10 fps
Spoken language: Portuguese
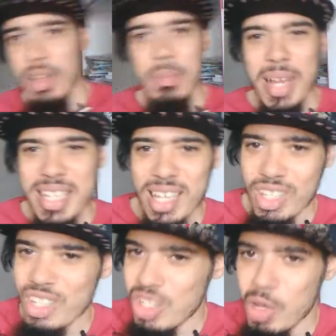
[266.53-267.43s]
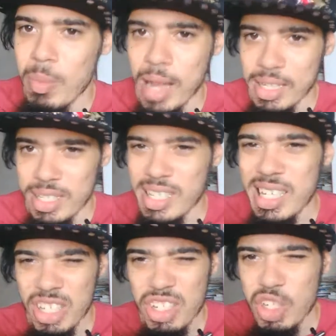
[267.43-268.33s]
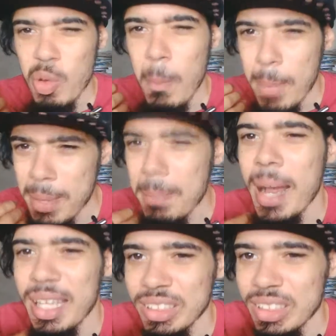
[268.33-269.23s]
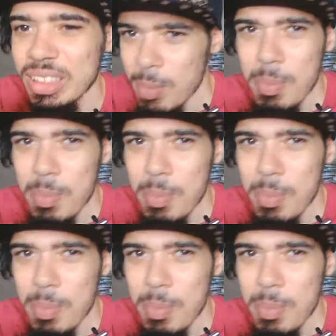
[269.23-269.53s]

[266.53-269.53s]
Mas as chances são baixas, as chances são bem baixas.